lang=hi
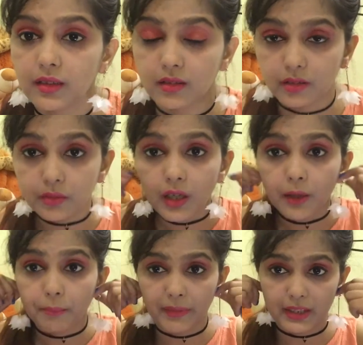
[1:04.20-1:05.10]
लग रहा है
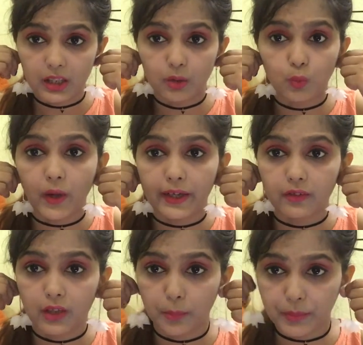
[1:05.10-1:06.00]
मैंने ये वाइट
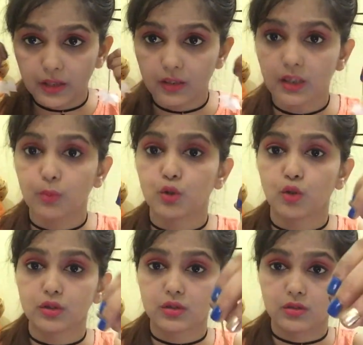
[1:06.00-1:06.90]
वाला पिक किया बिकॉज